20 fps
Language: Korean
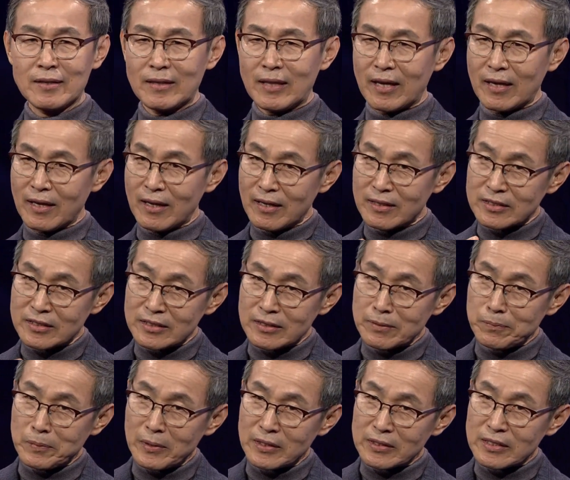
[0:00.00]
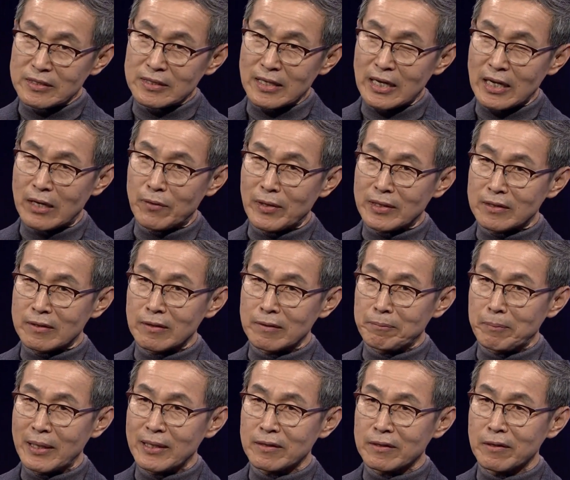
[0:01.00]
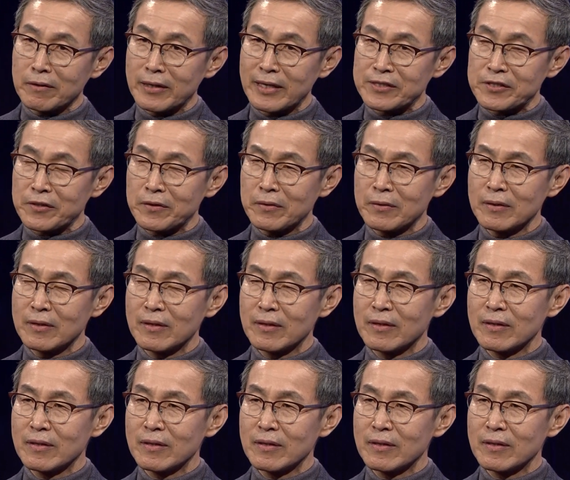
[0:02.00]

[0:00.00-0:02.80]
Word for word: 내가 지금까지 살아왔던 패턴에서